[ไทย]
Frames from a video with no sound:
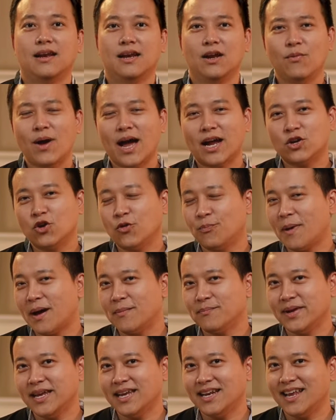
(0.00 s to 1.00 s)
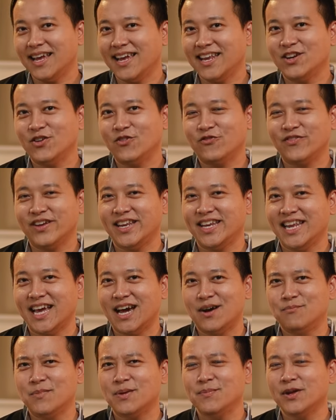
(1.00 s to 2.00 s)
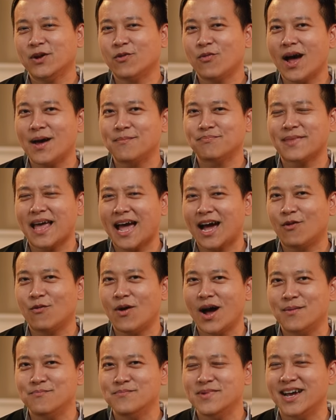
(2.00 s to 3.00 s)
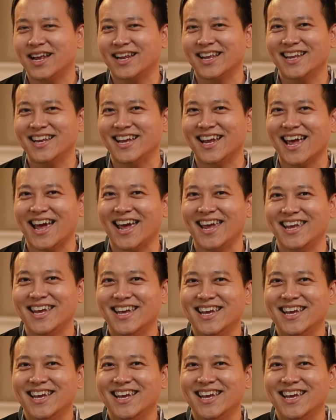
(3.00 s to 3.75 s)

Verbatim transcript: ระหว่างโดปามีนและ endorphin เนี่ยมันมีความต่างความเหมือนกันยังไง